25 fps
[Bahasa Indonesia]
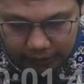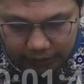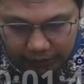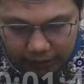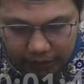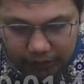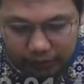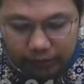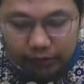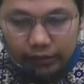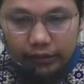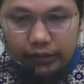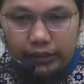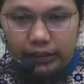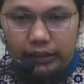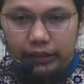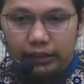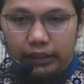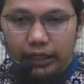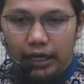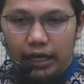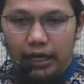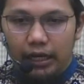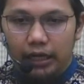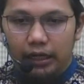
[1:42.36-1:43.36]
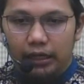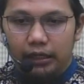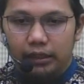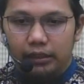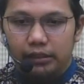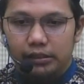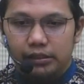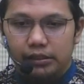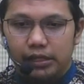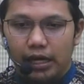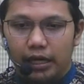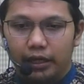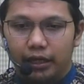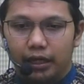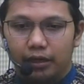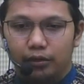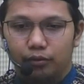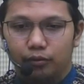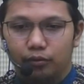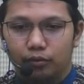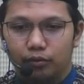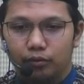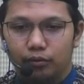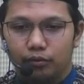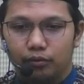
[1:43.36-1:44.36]
ketika saya
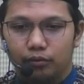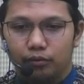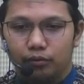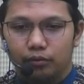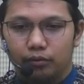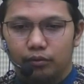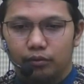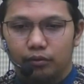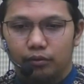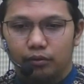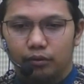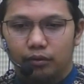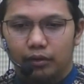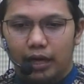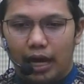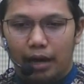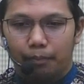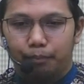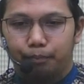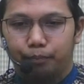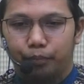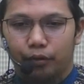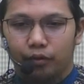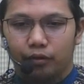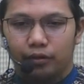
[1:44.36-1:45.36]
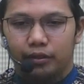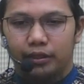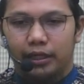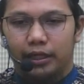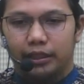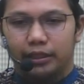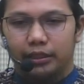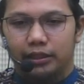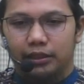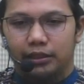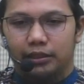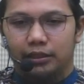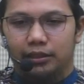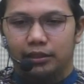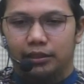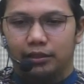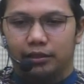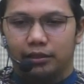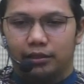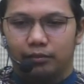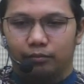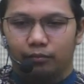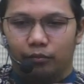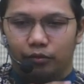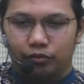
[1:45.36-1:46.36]
dulu kabur dari
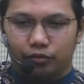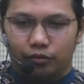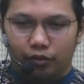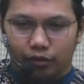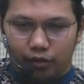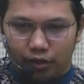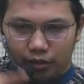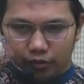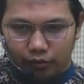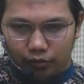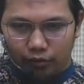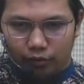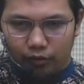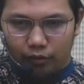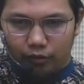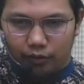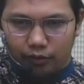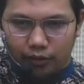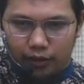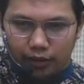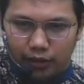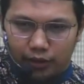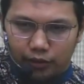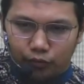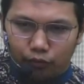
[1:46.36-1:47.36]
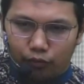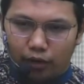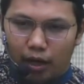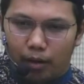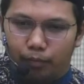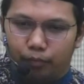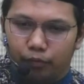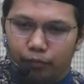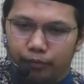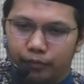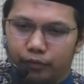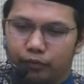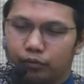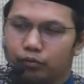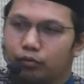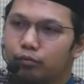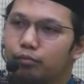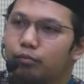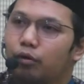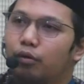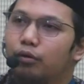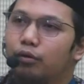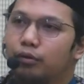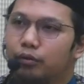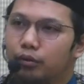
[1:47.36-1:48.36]
Mojokerto ke Sukabumi untuk
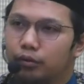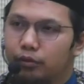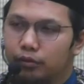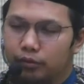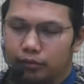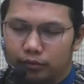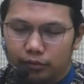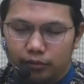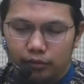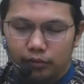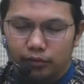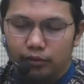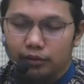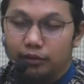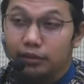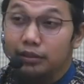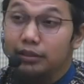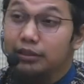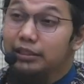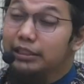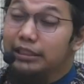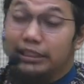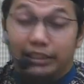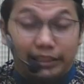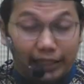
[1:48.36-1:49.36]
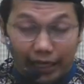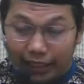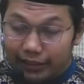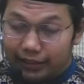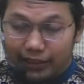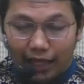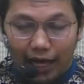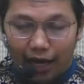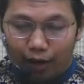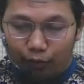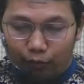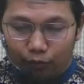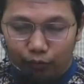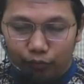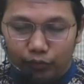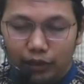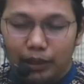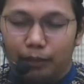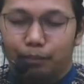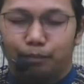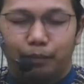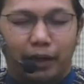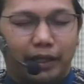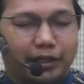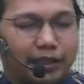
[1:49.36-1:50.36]
mondok, tidak tahu
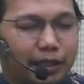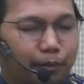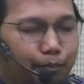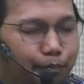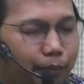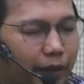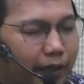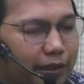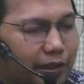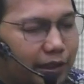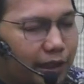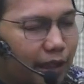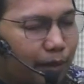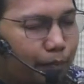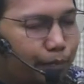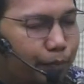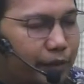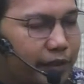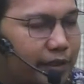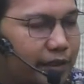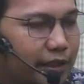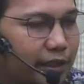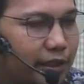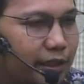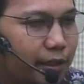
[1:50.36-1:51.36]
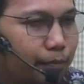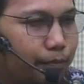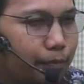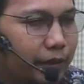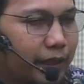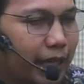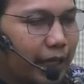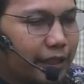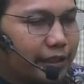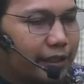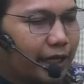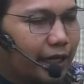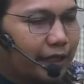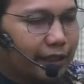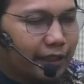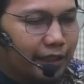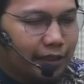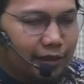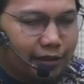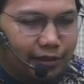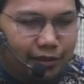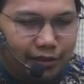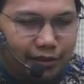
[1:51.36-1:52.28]
tiba-tiba terbesit di benak saya.